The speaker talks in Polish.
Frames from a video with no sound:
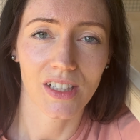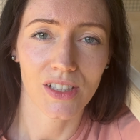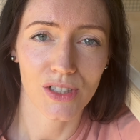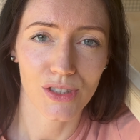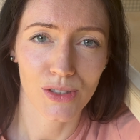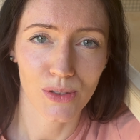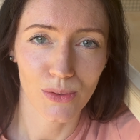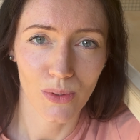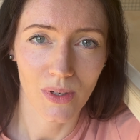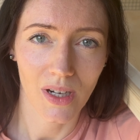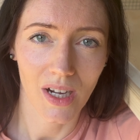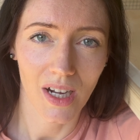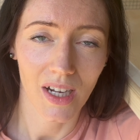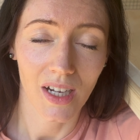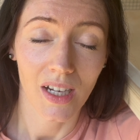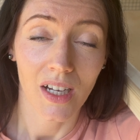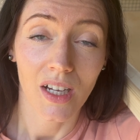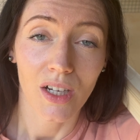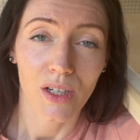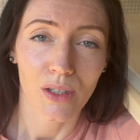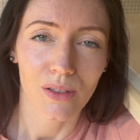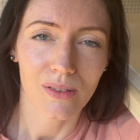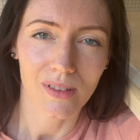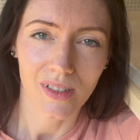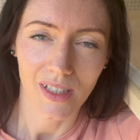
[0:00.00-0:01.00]
ściółka,
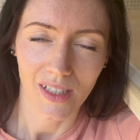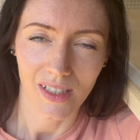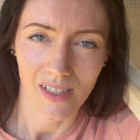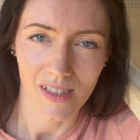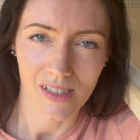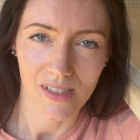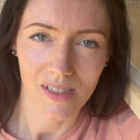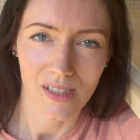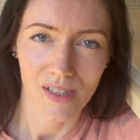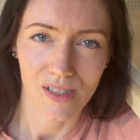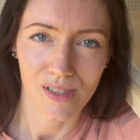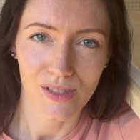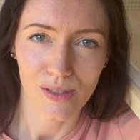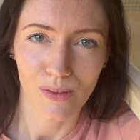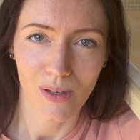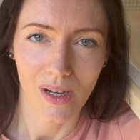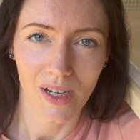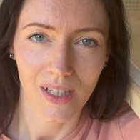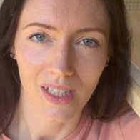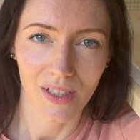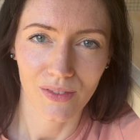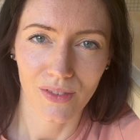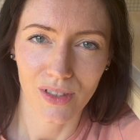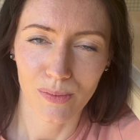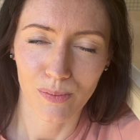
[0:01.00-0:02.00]
która jest sucha
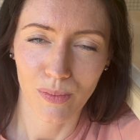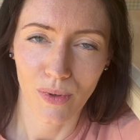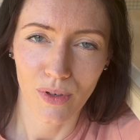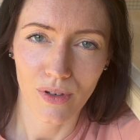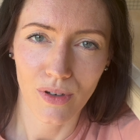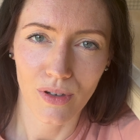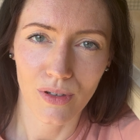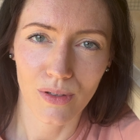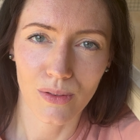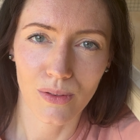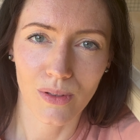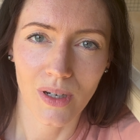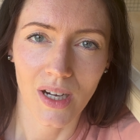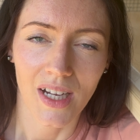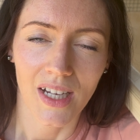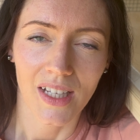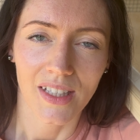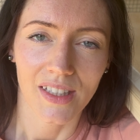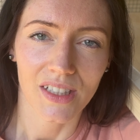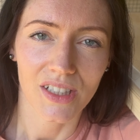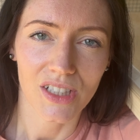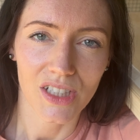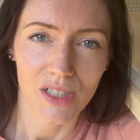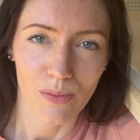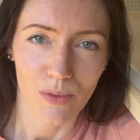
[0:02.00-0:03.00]
nawet po roku,
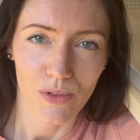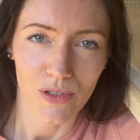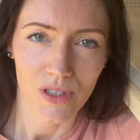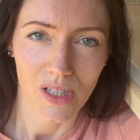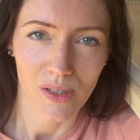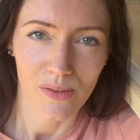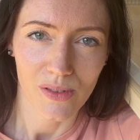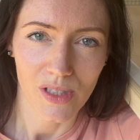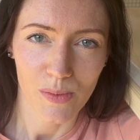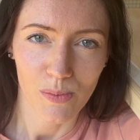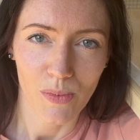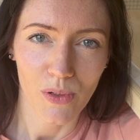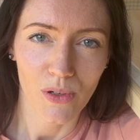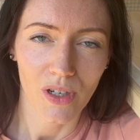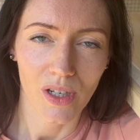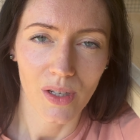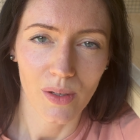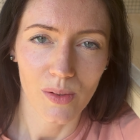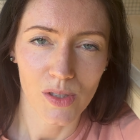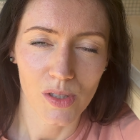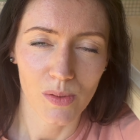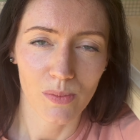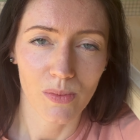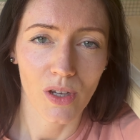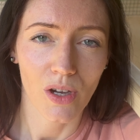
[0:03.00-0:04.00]
także można ją zaspokojnie
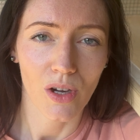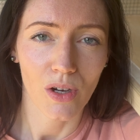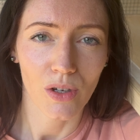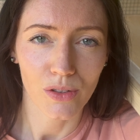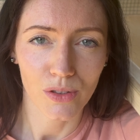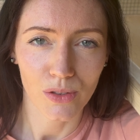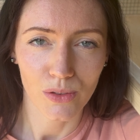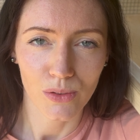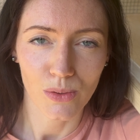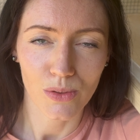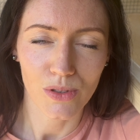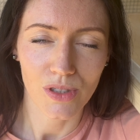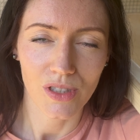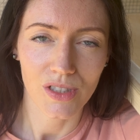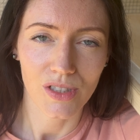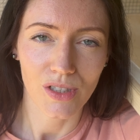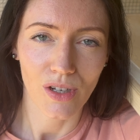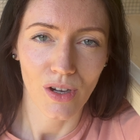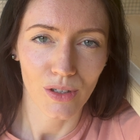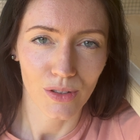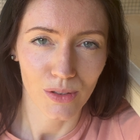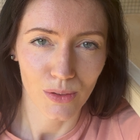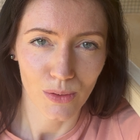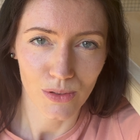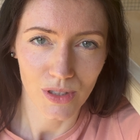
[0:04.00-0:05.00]
sobie odkurzyć
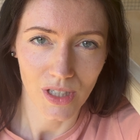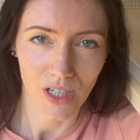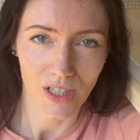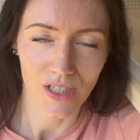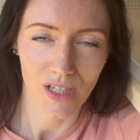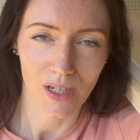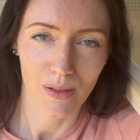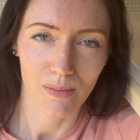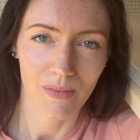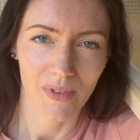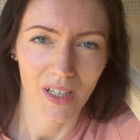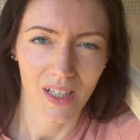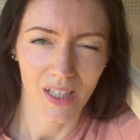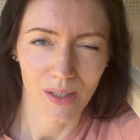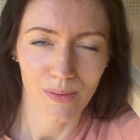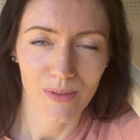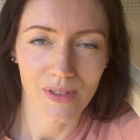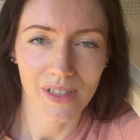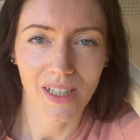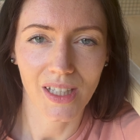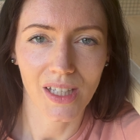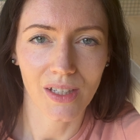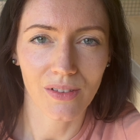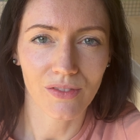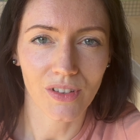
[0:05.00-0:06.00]
odkurzaczem, jakimś
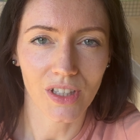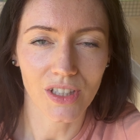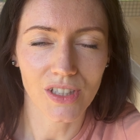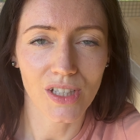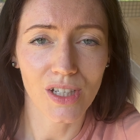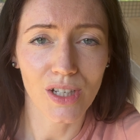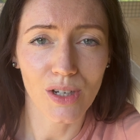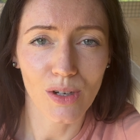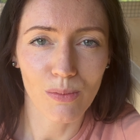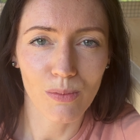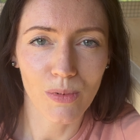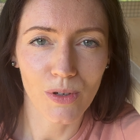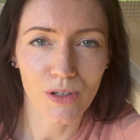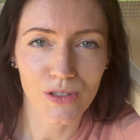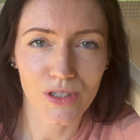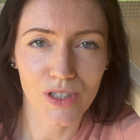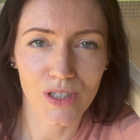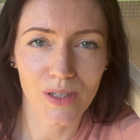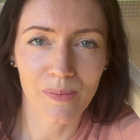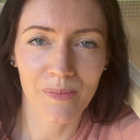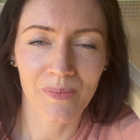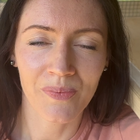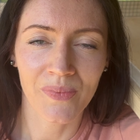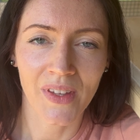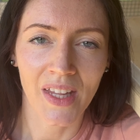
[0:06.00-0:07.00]
takim, wiecie,
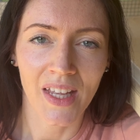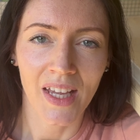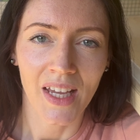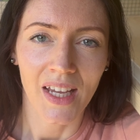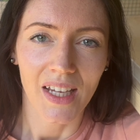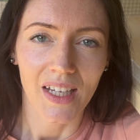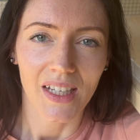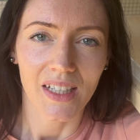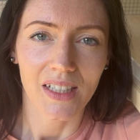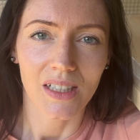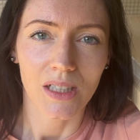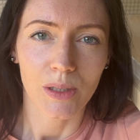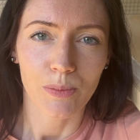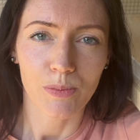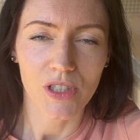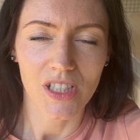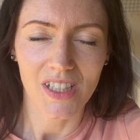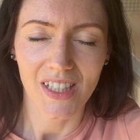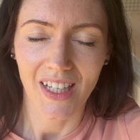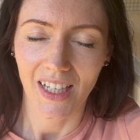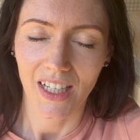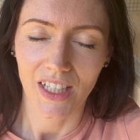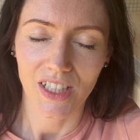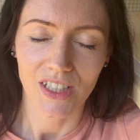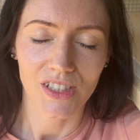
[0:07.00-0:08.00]
roboczym. E,
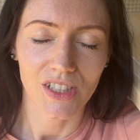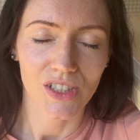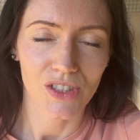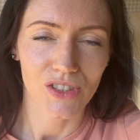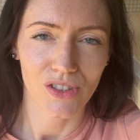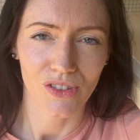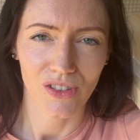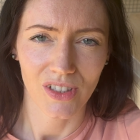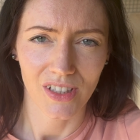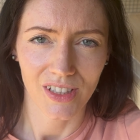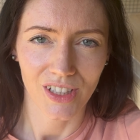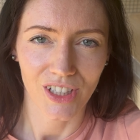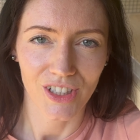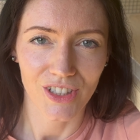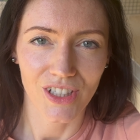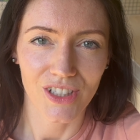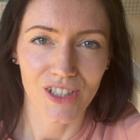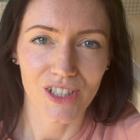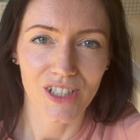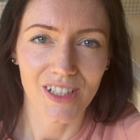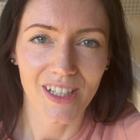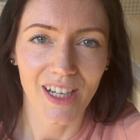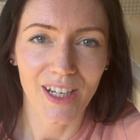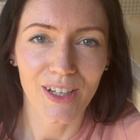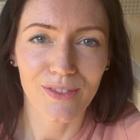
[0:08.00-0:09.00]
przydaje się też do innych
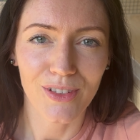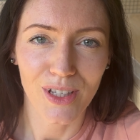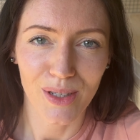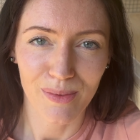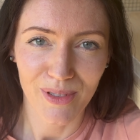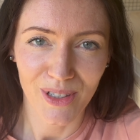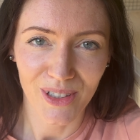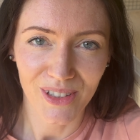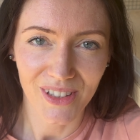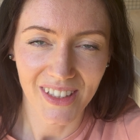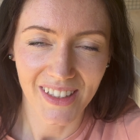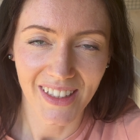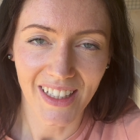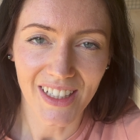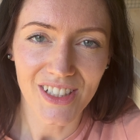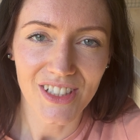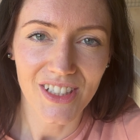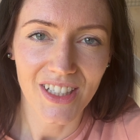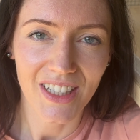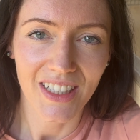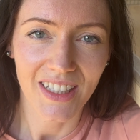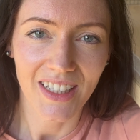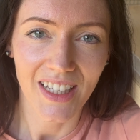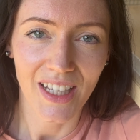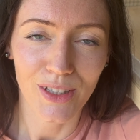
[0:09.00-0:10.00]
rzeczy, jak wiemy od naszych
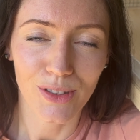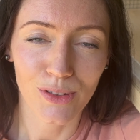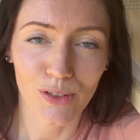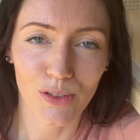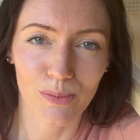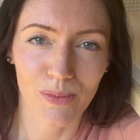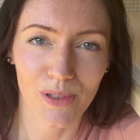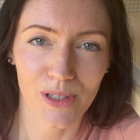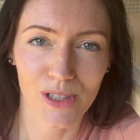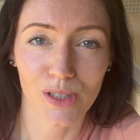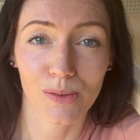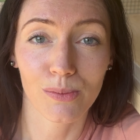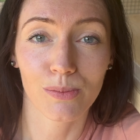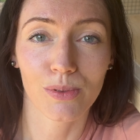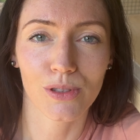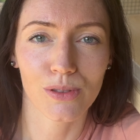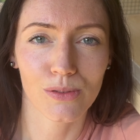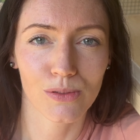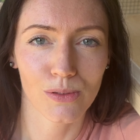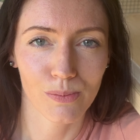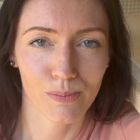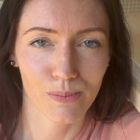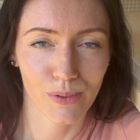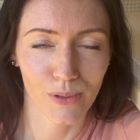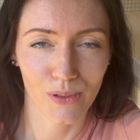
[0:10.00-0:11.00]
klientów, bo jest to po
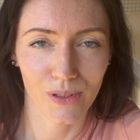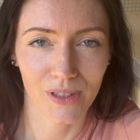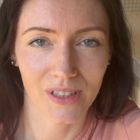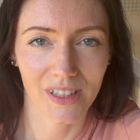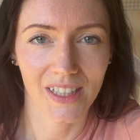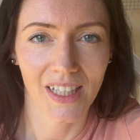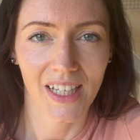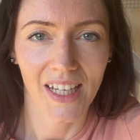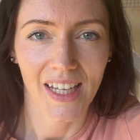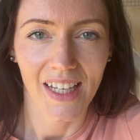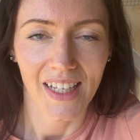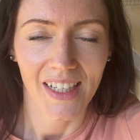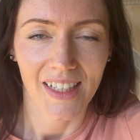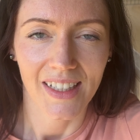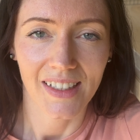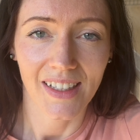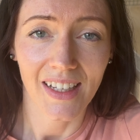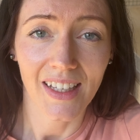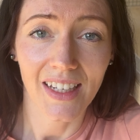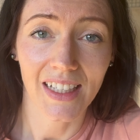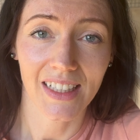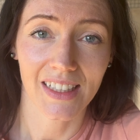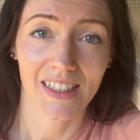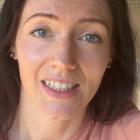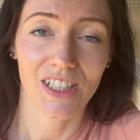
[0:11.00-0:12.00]
prostu punkt
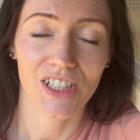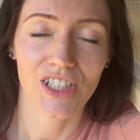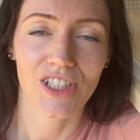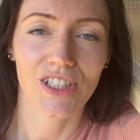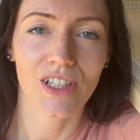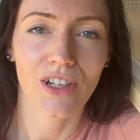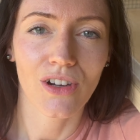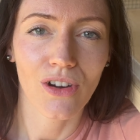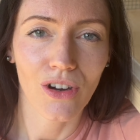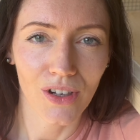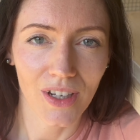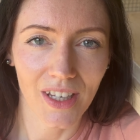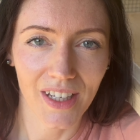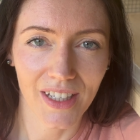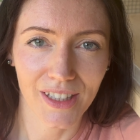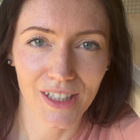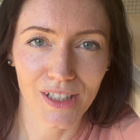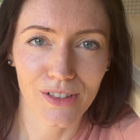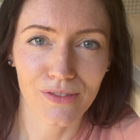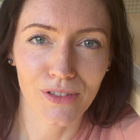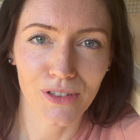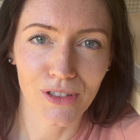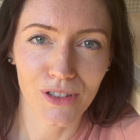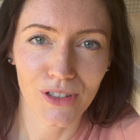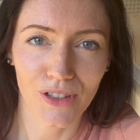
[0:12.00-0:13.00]
elektryczny,
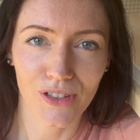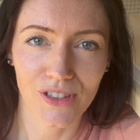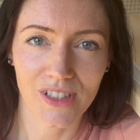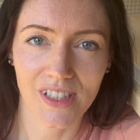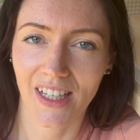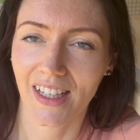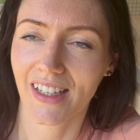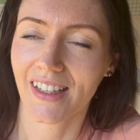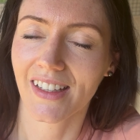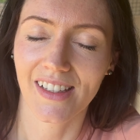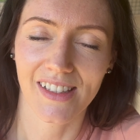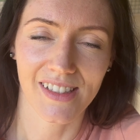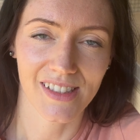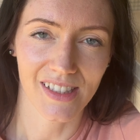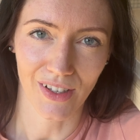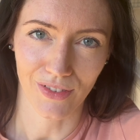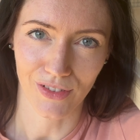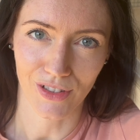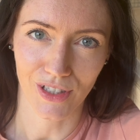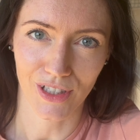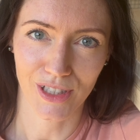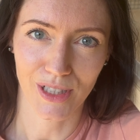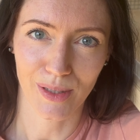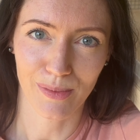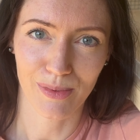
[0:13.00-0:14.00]
kolejny w ogrodzie,
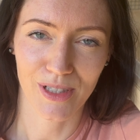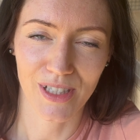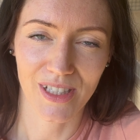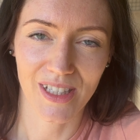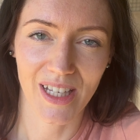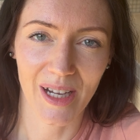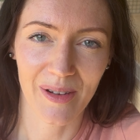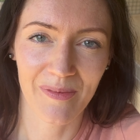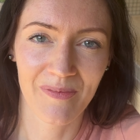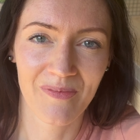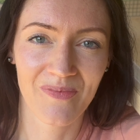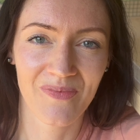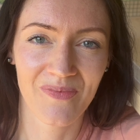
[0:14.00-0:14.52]
zawsze się przyda.